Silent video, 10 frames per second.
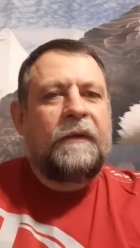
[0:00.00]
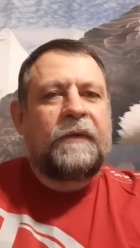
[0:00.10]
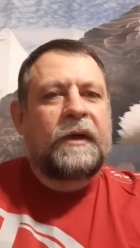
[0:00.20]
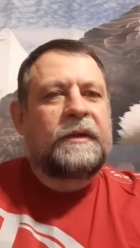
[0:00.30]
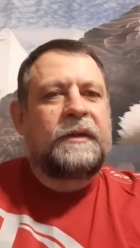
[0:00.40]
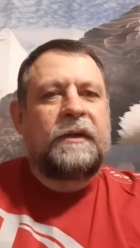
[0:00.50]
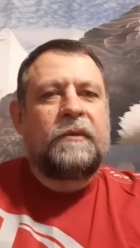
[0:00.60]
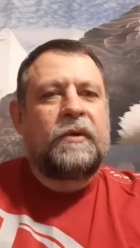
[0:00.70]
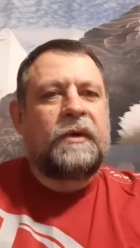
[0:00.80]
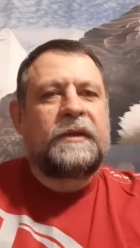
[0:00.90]
Вкратце
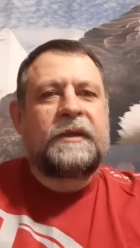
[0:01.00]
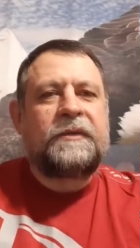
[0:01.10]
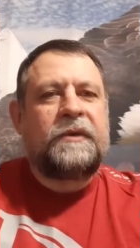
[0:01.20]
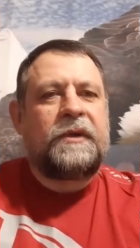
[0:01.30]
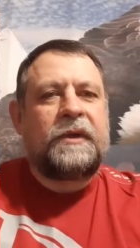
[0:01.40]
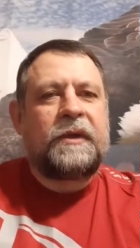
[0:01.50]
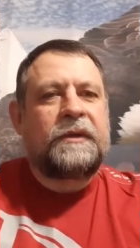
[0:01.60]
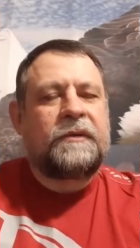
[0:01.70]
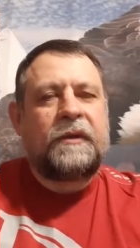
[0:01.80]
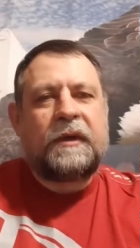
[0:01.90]
немного за
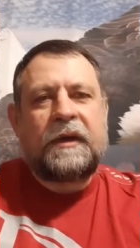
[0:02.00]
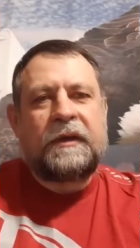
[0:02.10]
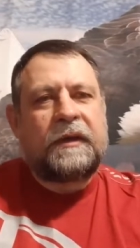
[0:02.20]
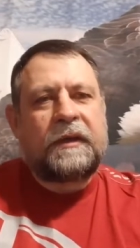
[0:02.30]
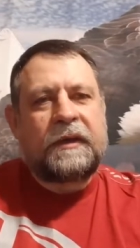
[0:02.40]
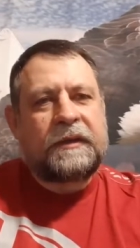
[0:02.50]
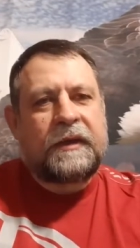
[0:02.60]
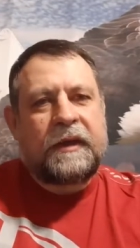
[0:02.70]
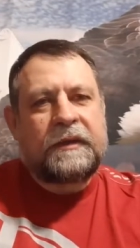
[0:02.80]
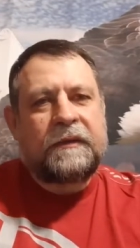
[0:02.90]
свидетельство. Я когда-то
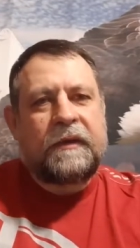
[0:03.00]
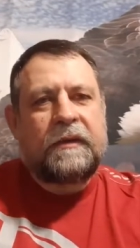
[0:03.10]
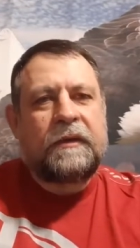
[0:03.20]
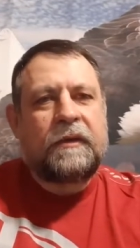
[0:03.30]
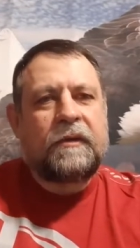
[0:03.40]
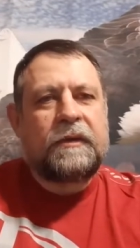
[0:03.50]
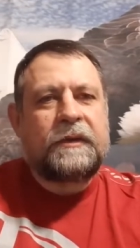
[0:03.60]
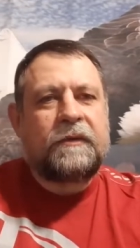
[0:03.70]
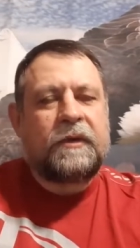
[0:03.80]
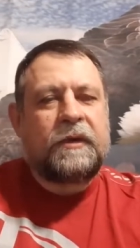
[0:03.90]
рассказывал, но
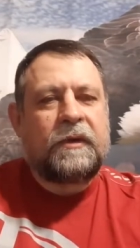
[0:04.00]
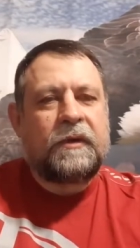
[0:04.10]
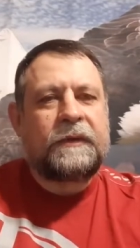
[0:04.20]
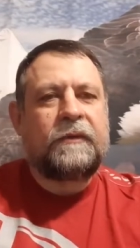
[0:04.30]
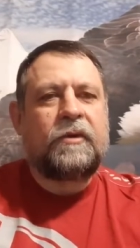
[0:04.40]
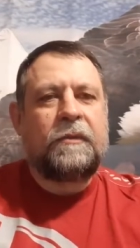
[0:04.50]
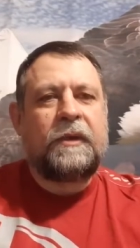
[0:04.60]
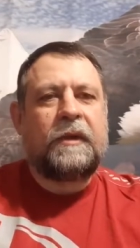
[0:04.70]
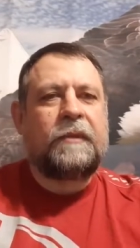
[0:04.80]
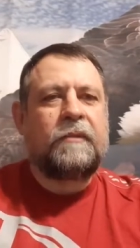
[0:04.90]
сегодня Дух Святой
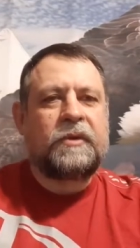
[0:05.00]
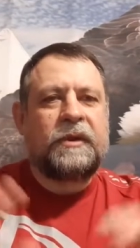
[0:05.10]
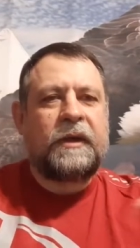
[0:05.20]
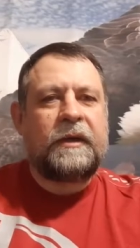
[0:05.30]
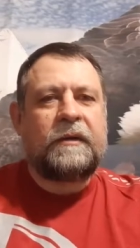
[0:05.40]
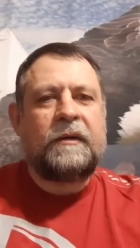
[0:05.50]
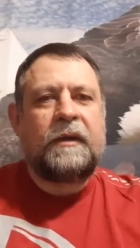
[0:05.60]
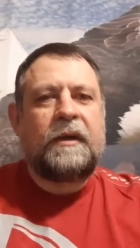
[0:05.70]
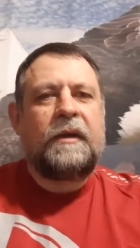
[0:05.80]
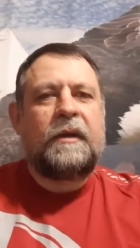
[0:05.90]
меня побуждает
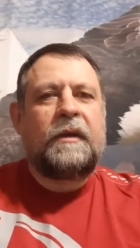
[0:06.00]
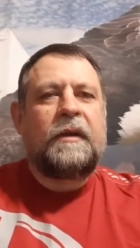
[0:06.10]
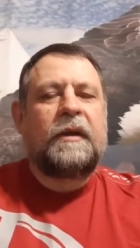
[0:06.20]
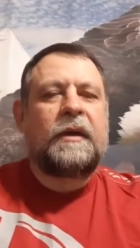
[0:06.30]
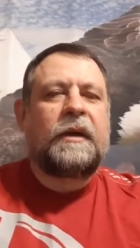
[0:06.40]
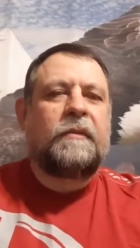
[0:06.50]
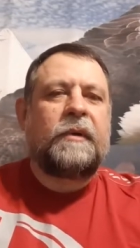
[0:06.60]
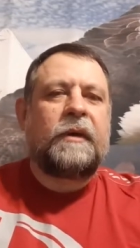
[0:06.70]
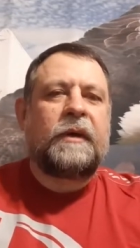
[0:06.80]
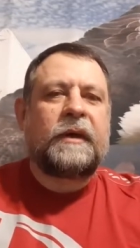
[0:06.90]
как
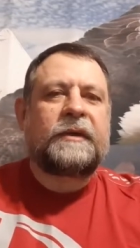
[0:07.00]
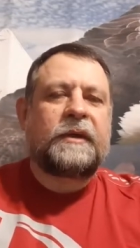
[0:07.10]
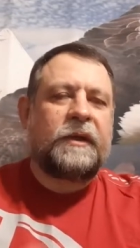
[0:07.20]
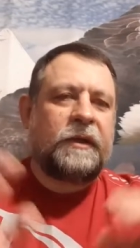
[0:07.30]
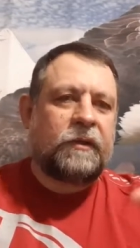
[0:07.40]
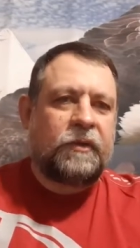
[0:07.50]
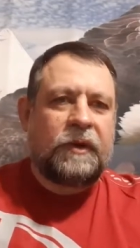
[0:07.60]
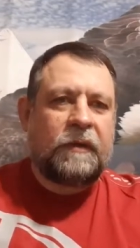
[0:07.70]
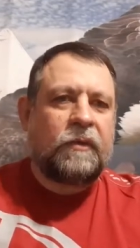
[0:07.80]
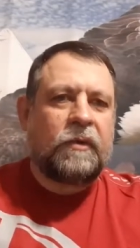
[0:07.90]
бы раскрыть эту
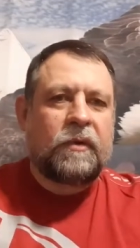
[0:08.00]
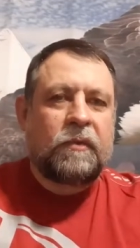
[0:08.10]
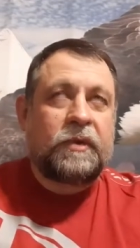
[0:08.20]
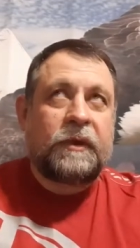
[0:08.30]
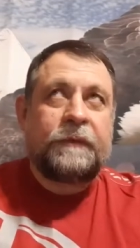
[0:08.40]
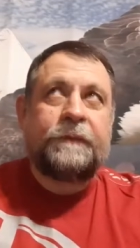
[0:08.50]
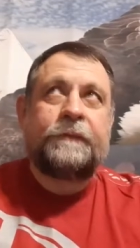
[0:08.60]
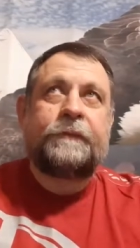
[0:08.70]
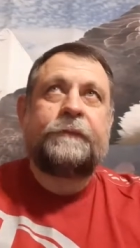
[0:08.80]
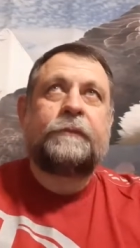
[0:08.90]
тему глубже.
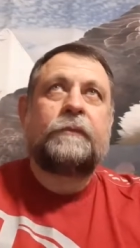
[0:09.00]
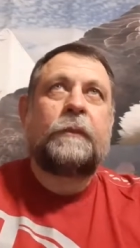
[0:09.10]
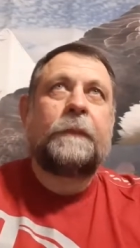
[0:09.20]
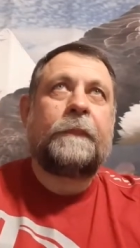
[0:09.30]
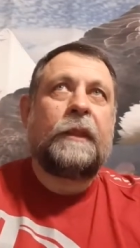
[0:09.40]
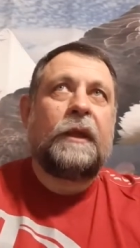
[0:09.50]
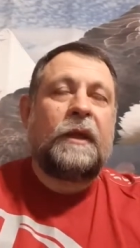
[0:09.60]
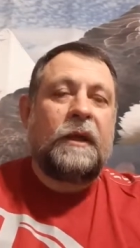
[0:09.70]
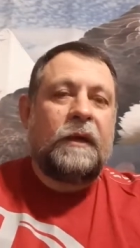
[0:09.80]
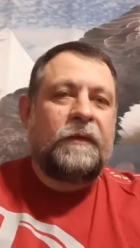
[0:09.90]

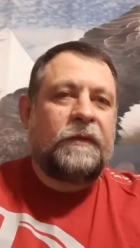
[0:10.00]
В